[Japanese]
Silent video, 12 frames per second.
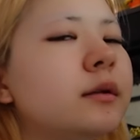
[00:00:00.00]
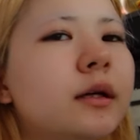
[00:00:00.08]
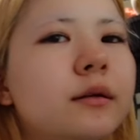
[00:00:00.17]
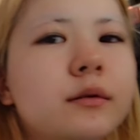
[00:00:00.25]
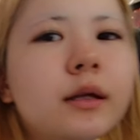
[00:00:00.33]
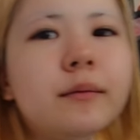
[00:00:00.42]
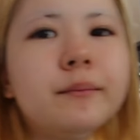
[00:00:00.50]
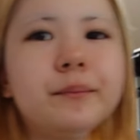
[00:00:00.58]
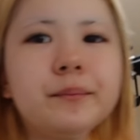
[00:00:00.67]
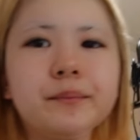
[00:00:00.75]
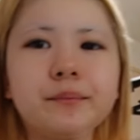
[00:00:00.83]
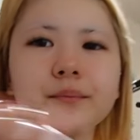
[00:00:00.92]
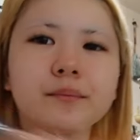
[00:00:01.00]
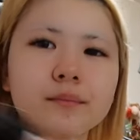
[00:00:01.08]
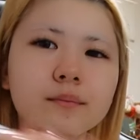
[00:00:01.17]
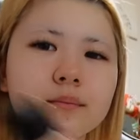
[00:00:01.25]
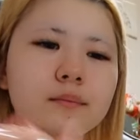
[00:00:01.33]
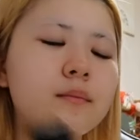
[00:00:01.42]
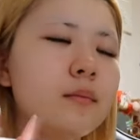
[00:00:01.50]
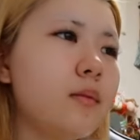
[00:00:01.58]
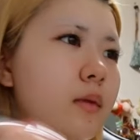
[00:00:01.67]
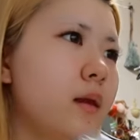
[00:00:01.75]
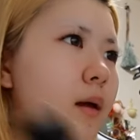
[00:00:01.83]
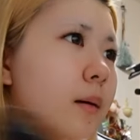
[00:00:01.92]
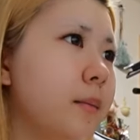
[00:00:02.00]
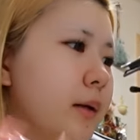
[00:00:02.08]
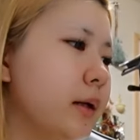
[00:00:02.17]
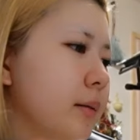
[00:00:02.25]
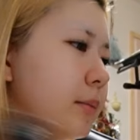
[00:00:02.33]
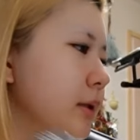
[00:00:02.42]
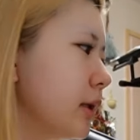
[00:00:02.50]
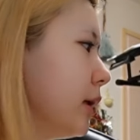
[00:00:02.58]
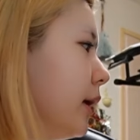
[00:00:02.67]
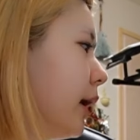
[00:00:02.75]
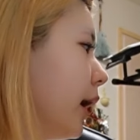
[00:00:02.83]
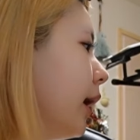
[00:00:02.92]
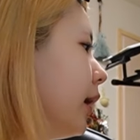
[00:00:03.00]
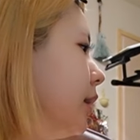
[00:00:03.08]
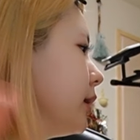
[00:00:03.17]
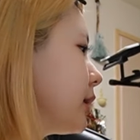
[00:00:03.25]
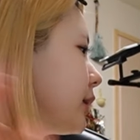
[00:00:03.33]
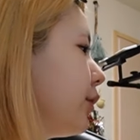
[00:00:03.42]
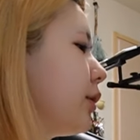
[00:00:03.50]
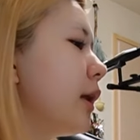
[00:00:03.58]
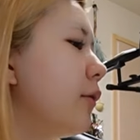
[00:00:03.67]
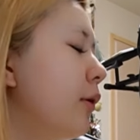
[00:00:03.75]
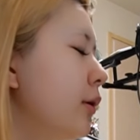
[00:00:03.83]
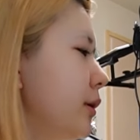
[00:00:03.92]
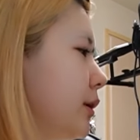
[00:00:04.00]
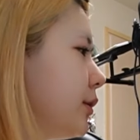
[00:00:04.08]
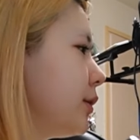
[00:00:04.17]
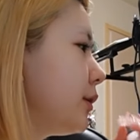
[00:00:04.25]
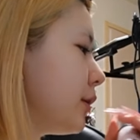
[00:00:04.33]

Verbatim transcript: なのであんまりやりませんあそうだ、ウォンジョン